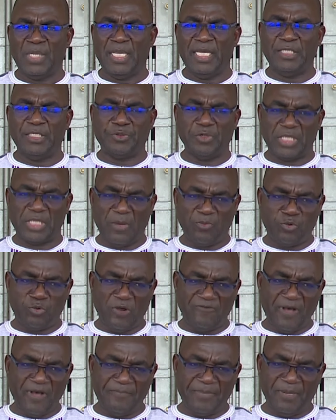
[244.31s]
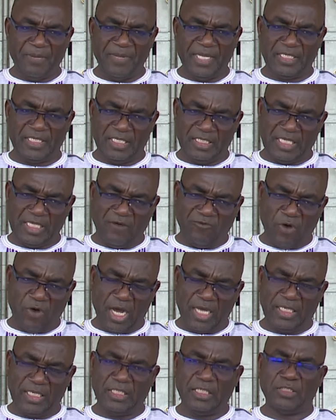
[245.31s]
Et cet emploi va permettre
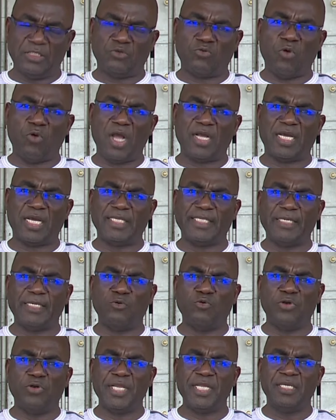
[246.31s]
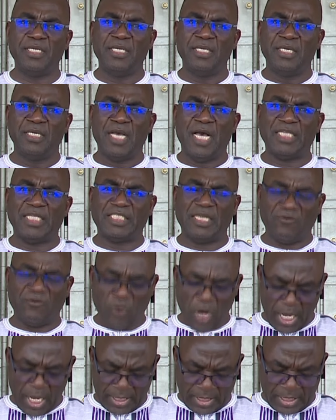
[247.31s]
d'avoir trois catégories, à
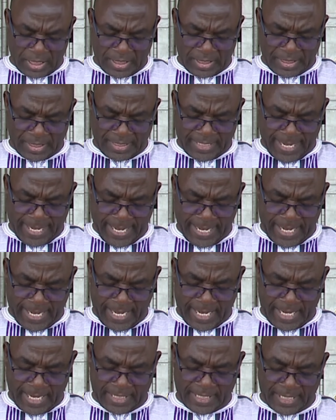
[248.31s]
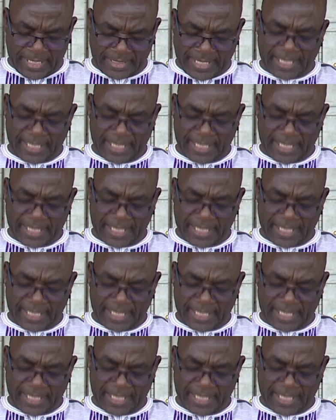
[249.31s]
savoir euh, les,